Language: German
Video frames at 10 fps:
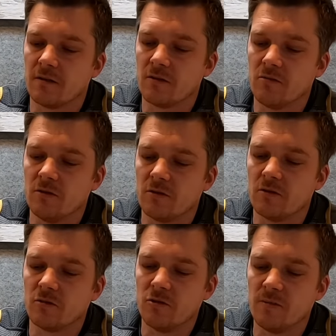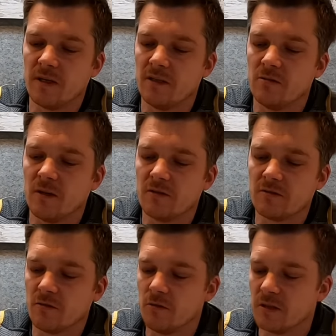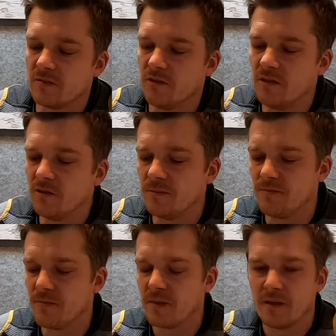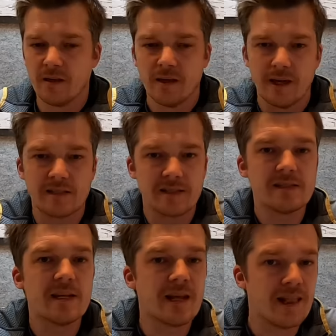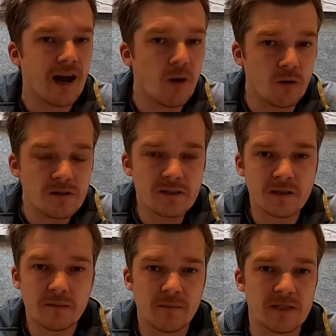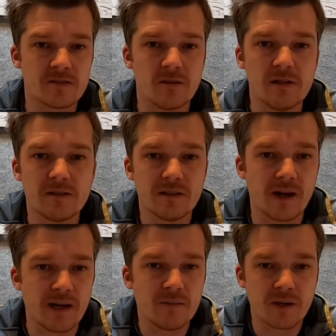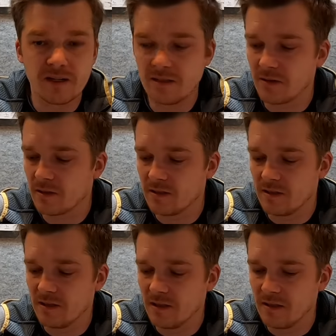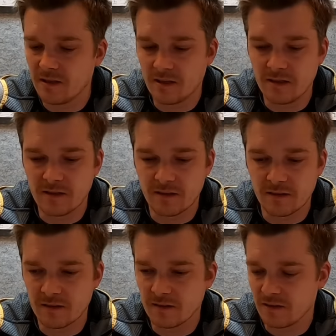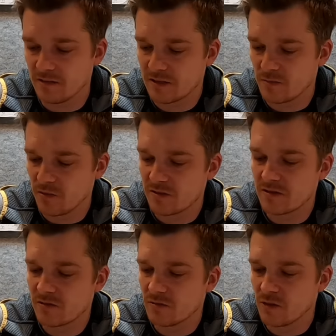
gut rüber hier übers, übers Video. Es ist nicht laut. Man soll den Einbrecher oder denjenigen, der hier äh, was Böses tun